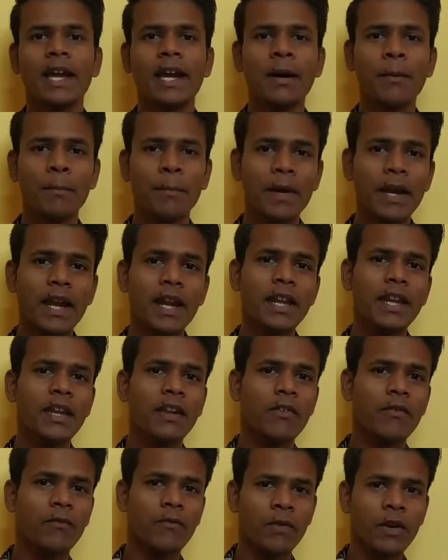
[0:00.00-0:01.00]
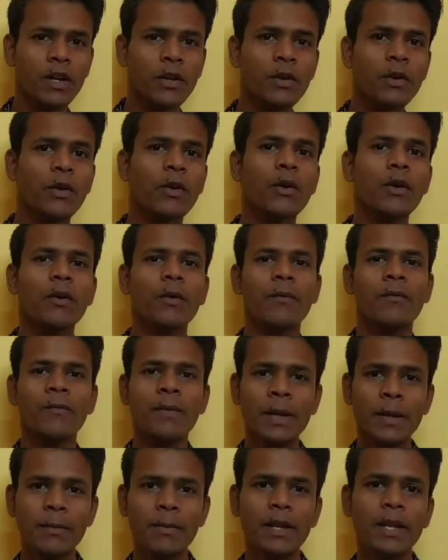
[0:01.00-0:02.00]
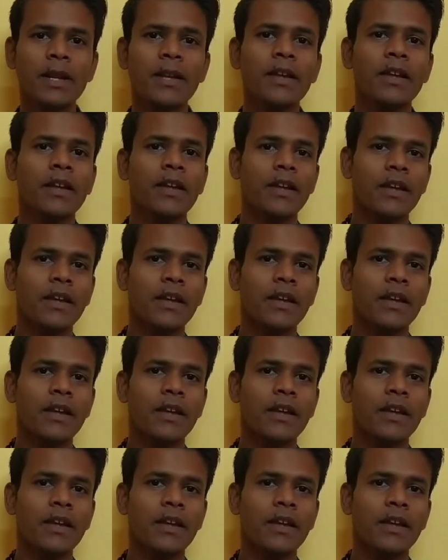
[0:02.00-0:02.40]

कंपेयरिंग वीडियो विटमिन